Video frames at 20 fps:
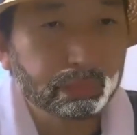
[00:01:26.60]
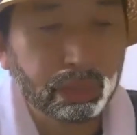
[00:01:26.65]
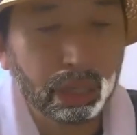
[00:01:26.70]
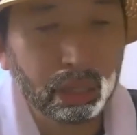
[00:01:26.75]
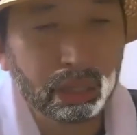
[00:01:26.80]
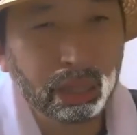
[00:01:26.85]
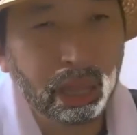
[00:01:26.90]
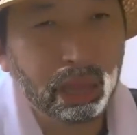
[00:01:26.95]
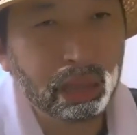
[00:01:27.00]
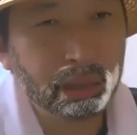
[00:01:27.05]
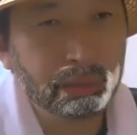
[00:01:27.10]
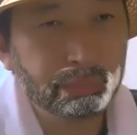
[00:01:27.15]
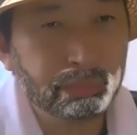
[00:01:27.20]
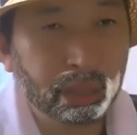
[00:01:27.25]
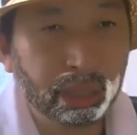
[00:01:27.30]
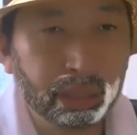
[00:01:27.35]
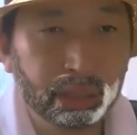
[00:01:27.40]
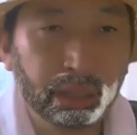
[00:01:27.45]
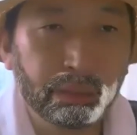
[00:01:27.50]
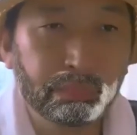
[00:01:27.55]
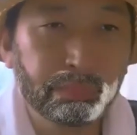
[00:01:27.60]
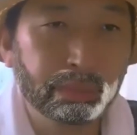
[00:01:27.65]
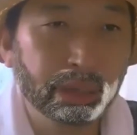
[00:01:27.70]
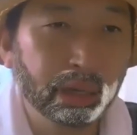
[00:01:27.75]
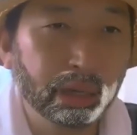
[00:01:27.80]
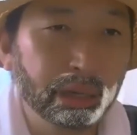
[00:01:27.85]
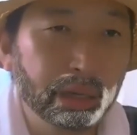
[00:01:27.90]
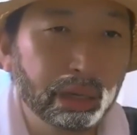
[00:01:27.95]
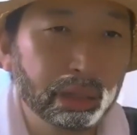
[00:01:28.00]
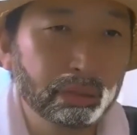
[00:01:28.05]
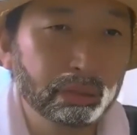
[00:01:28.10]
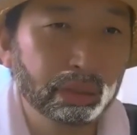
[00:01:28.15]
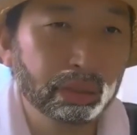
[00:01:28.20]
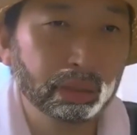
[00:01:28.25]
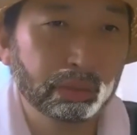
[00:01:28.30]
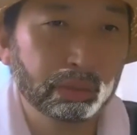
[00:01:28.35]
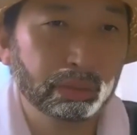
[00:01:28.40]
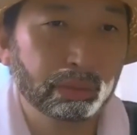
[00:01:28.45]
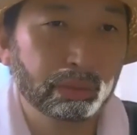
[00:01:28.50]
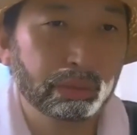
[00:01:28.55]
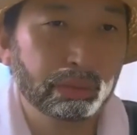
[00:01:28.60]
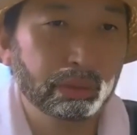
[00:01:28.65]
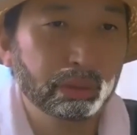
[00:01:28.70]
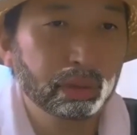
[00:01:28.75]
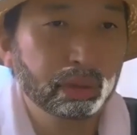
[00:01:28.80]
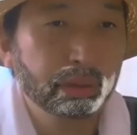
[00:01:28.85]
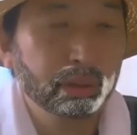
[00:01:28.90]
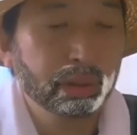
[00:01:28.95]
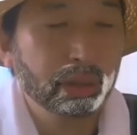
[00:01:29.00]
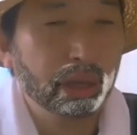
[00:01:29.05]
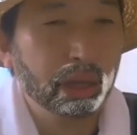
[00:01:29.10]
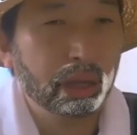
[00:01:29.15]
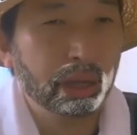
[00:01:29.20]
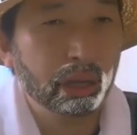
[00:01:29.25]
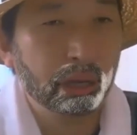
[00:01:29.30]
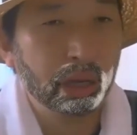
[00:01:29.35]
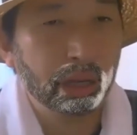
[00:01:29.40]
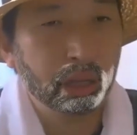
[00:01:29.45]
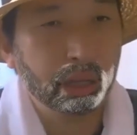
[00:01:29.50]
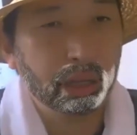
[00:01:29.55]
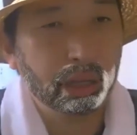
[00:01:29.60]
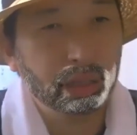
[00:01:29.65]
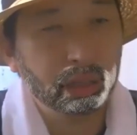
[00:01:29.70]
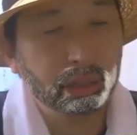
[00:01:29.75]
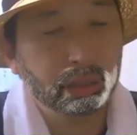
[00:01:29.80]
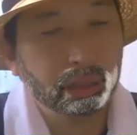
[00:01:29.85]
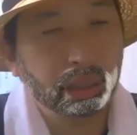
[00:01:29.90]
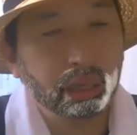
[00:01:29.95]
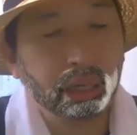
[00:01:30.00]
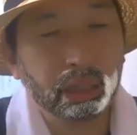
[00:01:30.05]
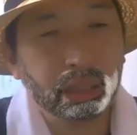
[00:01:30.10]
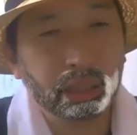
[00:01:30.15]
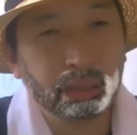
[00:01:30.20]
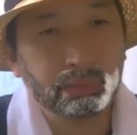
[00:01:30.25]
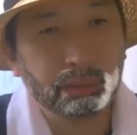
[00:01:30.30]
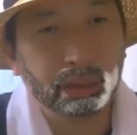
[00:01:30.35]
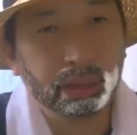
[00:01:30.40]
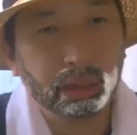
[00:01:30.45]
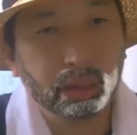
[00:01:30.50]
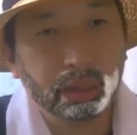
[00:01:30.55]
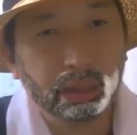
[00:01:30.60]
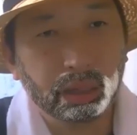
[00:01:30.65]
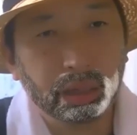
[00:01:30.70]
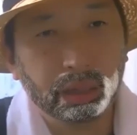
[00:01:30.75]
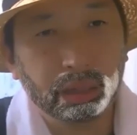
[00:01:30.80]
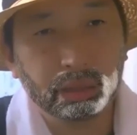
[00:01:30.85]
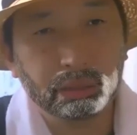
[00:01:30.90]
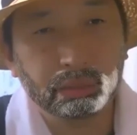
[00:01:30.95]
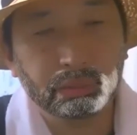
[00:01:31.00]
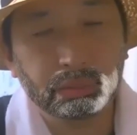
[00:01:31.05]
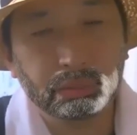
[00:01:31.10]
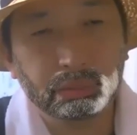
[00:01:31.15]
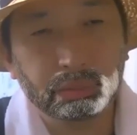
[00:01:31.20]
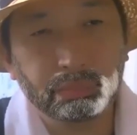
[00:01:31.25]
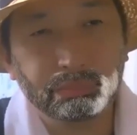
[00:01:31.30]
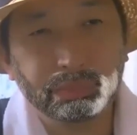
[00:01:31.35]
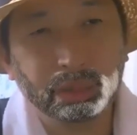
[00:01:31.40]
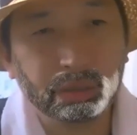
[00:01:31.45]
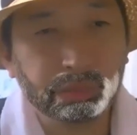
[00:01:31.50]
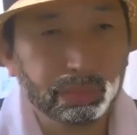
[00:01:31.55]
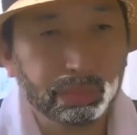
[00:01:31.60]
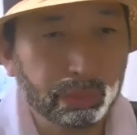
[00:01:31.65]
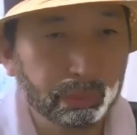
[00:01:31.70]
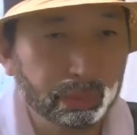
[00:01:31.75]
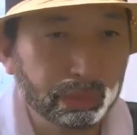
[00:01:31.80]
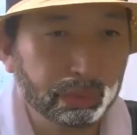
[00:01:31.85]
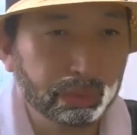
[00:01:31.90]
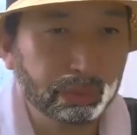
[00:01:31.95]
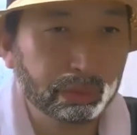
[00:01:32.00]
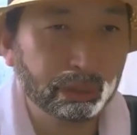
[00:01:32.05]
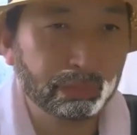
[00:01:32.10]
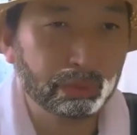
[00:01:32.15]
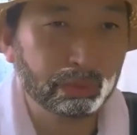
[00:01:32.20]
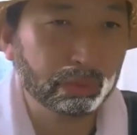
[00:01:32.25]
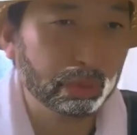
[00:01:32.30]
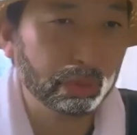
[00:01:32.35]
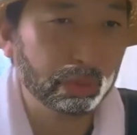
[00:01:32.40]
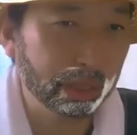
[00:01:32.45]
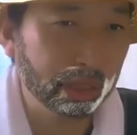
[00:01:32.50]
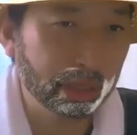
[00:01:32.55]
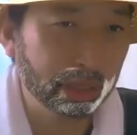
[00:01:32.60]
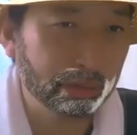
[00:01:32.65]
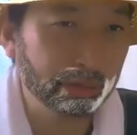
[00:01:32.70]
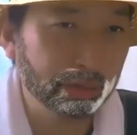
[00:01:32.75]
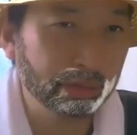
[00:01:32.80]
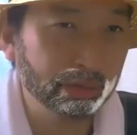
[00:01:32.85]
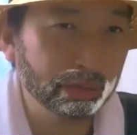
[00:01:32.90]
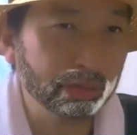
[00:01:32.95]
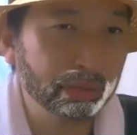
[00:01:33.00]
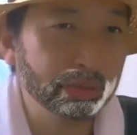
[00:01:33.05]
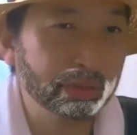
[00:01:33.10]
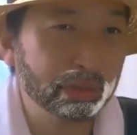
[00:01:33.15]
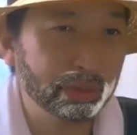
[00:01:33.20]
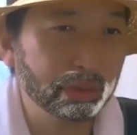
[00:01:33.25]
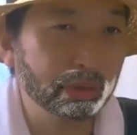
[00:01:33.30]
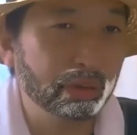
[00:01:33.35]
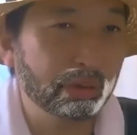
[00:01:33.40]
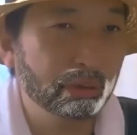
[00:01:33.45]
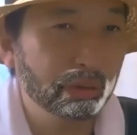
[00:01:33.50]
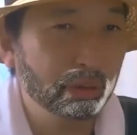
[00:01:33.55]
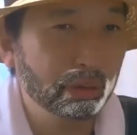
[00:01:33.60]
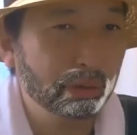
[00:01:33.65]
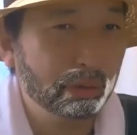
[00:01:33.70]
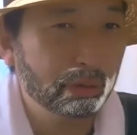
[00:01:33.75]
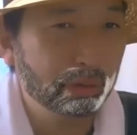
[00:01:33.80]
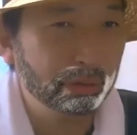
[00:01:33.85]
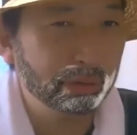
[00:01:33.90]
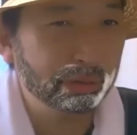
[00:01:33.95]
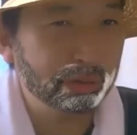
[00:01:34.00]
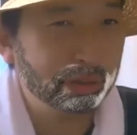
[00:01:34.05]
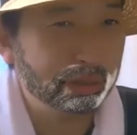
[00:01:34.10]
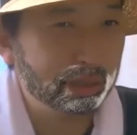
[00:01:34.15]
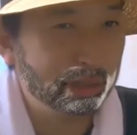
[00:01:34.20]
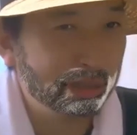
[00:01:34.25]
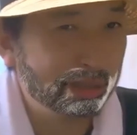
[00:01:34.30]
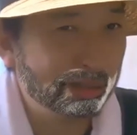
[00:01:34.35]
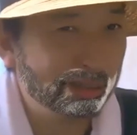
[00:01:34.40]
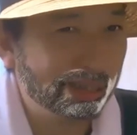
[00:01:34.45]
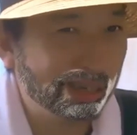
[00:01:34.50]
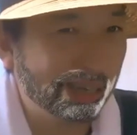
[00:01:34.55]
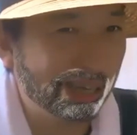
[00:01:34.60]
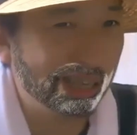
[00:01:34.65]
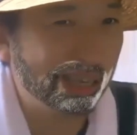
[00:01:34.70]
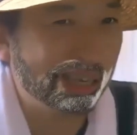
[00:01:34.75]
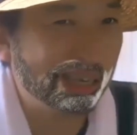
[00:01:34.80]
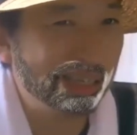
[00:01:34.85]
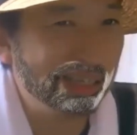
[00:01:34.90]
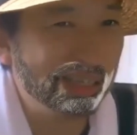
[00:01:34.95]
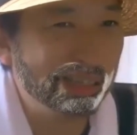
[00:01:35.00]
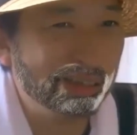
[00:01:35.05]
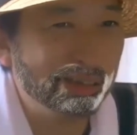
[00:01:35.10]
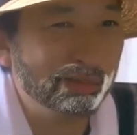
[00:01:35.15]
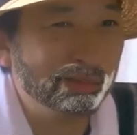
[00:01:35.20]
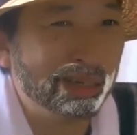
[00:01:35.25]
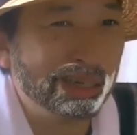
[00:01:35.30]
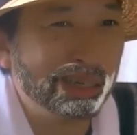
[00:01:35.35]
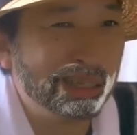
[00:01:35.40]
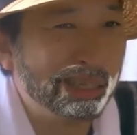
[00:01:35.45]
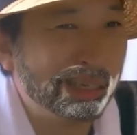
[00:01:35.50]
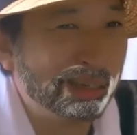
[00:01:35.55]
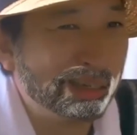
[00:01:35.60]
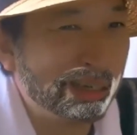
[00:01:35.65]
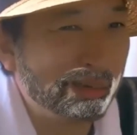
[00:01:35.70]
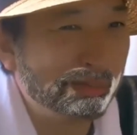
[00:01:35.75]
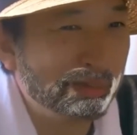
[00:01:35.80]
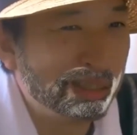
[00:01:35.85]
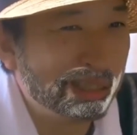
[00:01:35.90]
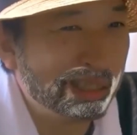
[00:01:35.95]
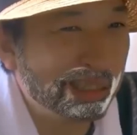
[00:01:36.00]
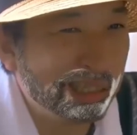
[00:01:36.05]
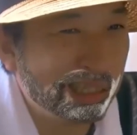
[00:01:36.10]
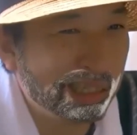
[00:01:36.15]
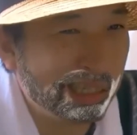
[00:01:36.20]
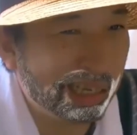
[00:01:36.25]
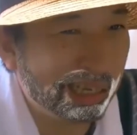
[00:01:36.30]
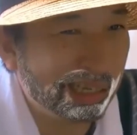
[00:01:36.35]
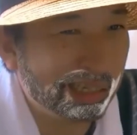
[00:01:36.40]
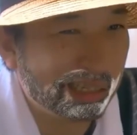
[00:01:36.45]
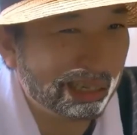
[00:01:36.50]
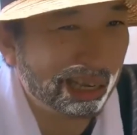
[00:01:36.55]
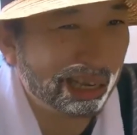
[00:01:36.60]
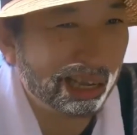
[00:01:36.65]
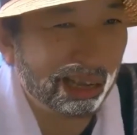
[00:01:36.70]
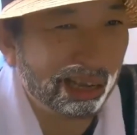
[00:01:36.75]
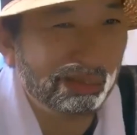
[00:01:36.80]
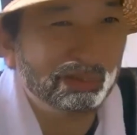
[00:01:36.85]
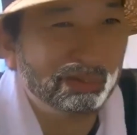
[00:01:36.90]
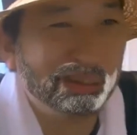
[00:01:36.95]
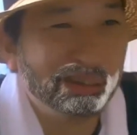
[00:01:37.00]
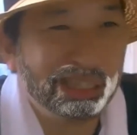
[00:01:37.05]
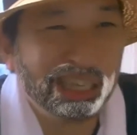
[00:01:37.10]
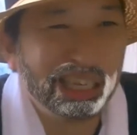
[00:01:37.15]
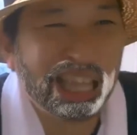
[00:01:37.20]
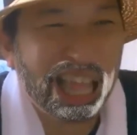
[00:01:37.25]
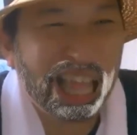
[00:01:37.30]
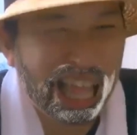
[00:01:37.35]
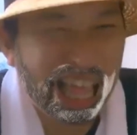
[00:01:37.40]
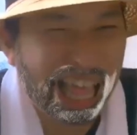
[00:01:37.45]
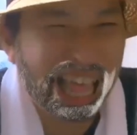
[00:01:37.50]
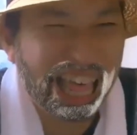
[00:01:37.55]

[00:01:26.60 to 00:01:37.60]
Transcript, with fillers: ない、マイナンバーカードあると、あれ、あれだわ。あの、パスポートとかも取りやすいっていうしよ。福知の海岸に呼ばれちゃうかもしんねえな、とか思ってから。